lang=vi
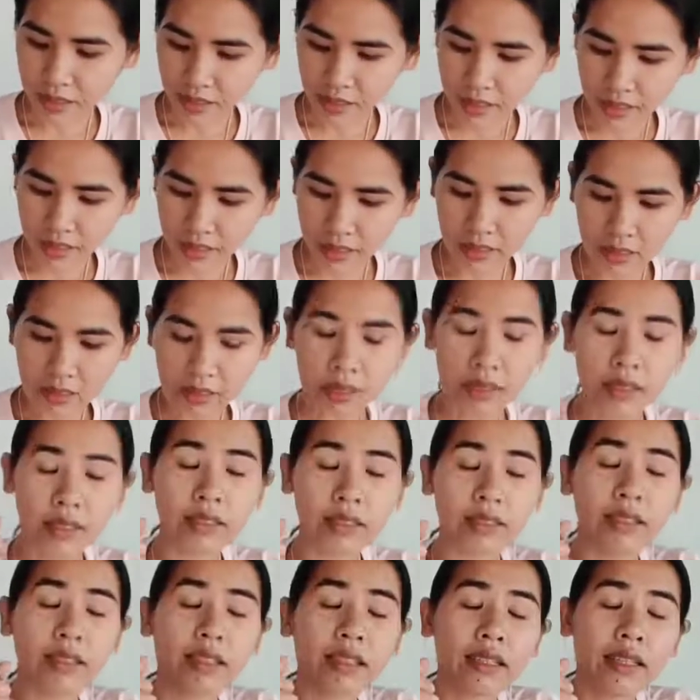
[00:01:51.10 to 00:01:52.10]
cái kết tinh
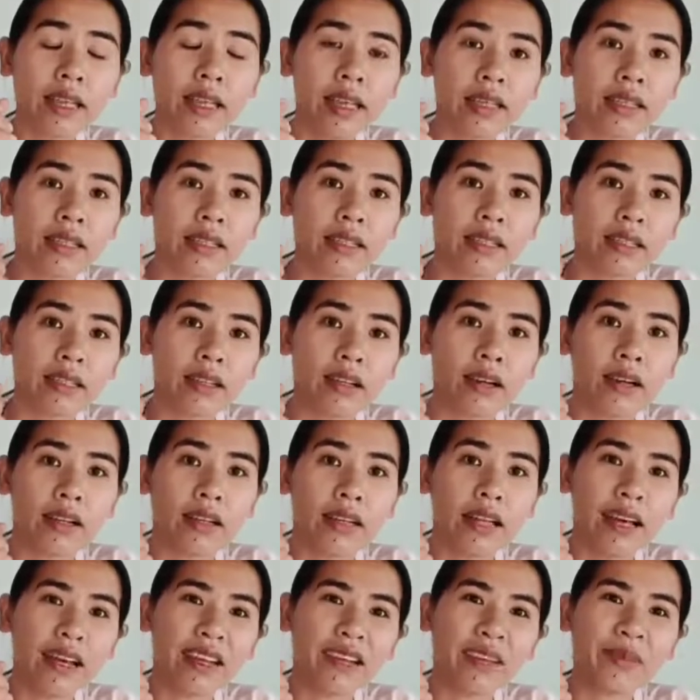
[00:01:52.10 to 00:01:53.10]
như thế này gọi
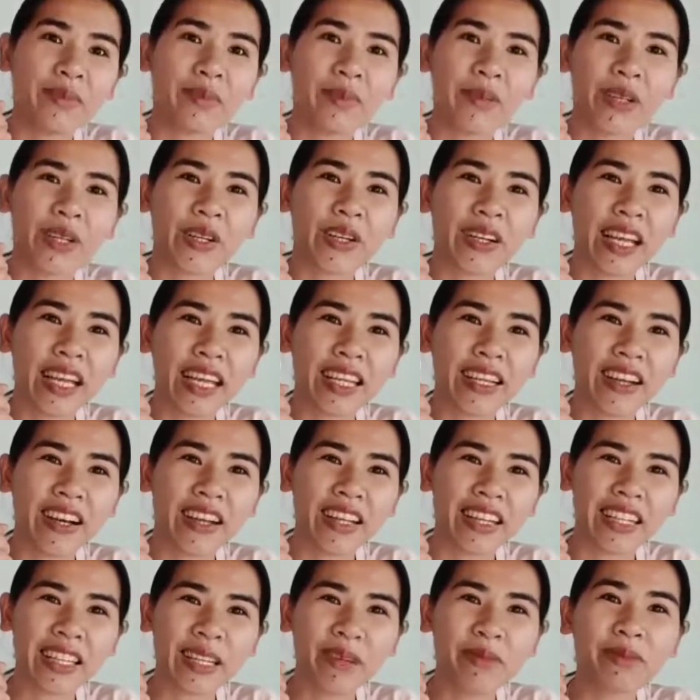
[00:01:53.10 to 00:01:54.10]
là hay mình còn hay
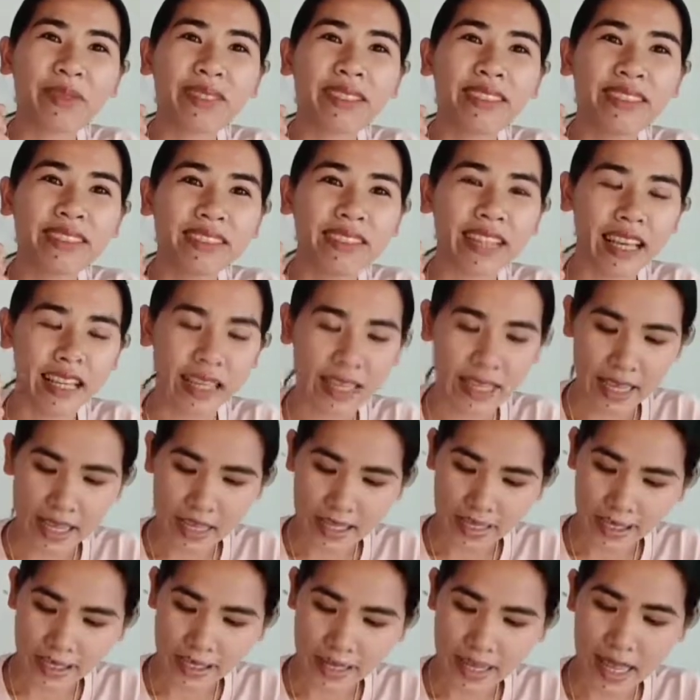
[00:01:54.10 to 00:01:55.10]
gọi là đóng đường ấy
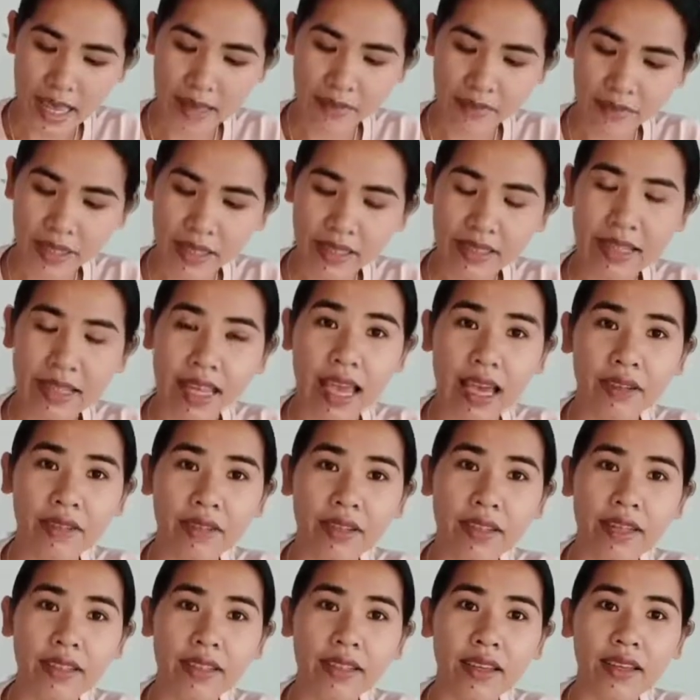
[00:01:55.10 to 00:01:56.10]
thì làm cách nào
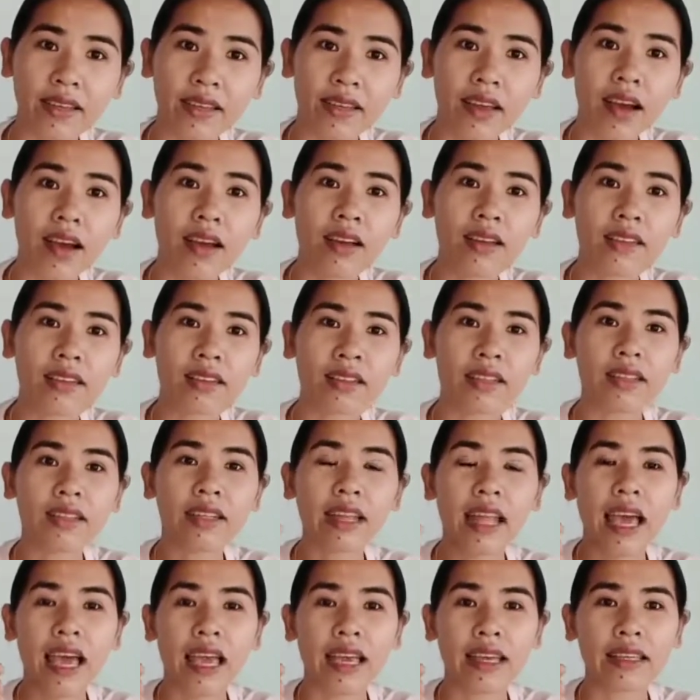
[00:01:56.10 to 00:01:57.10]
để cho nó trở
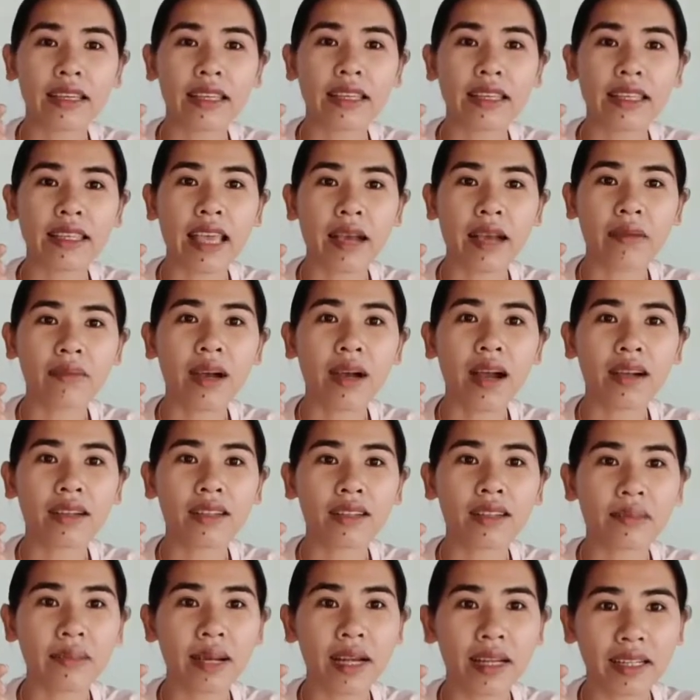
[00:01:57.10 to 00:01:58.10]
lại cái dạng mật
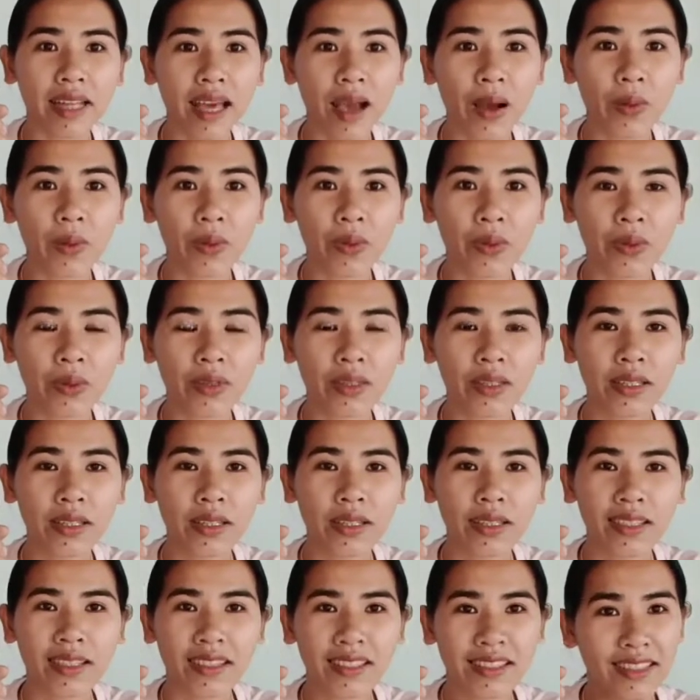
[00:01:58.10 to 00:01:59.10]
như ban đầu
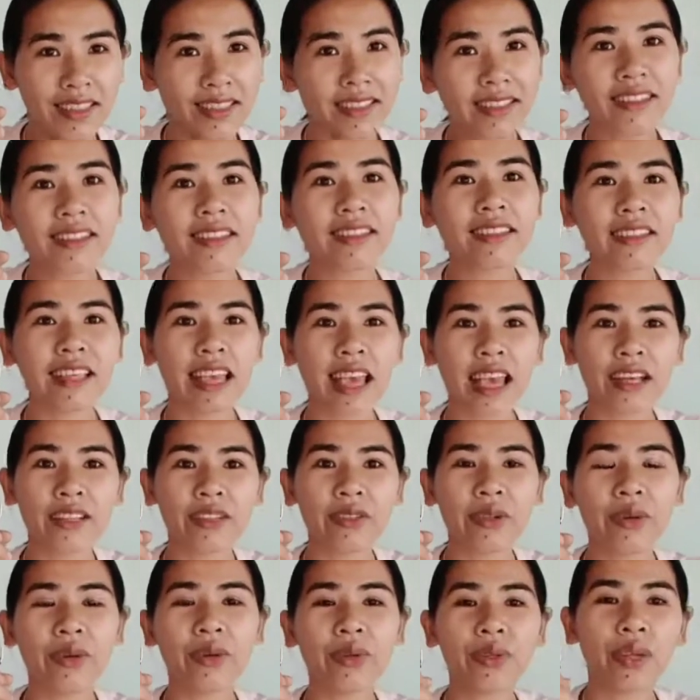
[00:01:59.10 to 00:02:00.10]
rất đơn giản
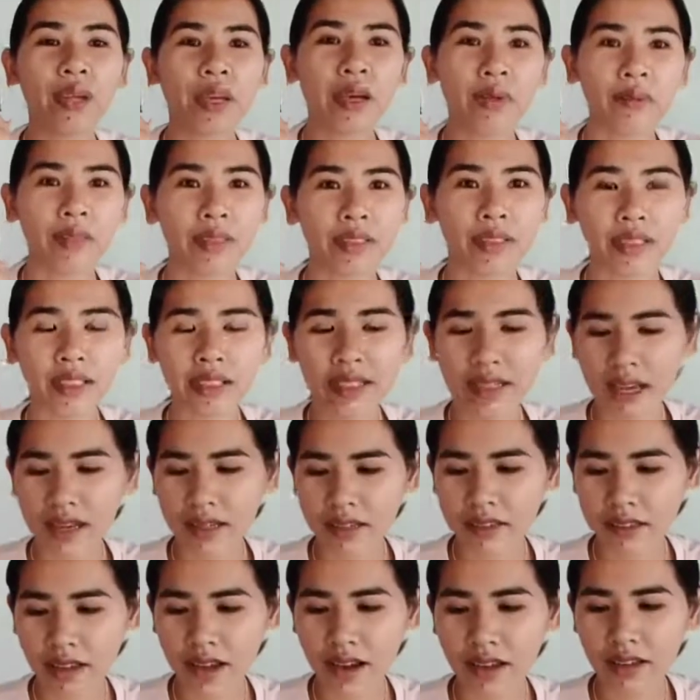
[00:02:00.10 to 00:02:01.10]
thôi mình chỉ
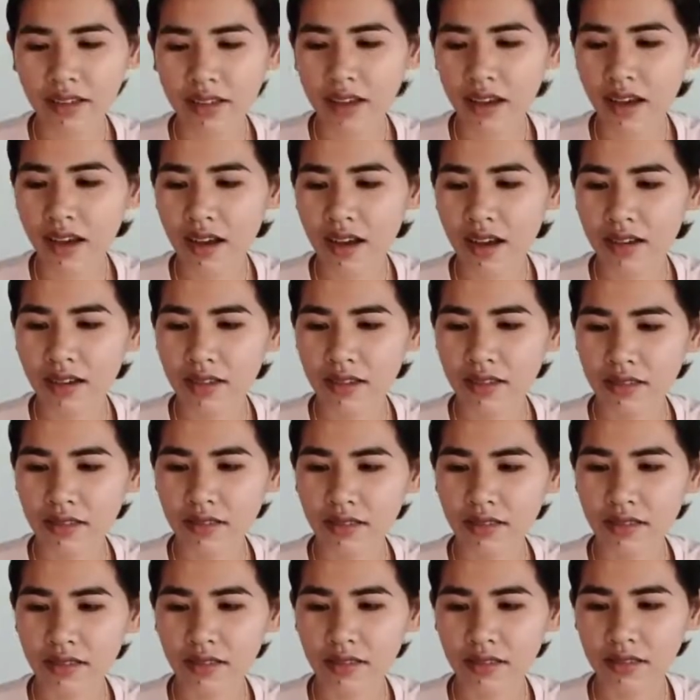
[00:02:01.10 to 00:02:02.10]
cần cho nó
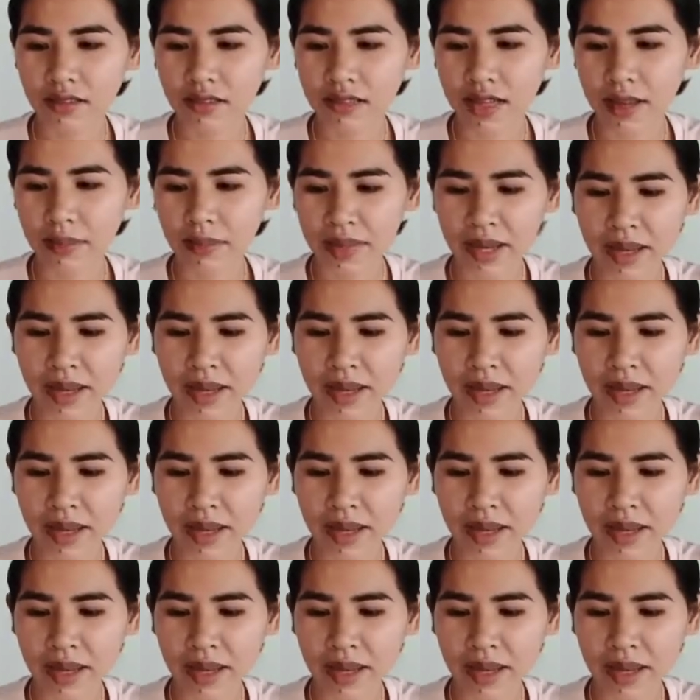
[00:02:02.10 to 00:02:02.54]
làm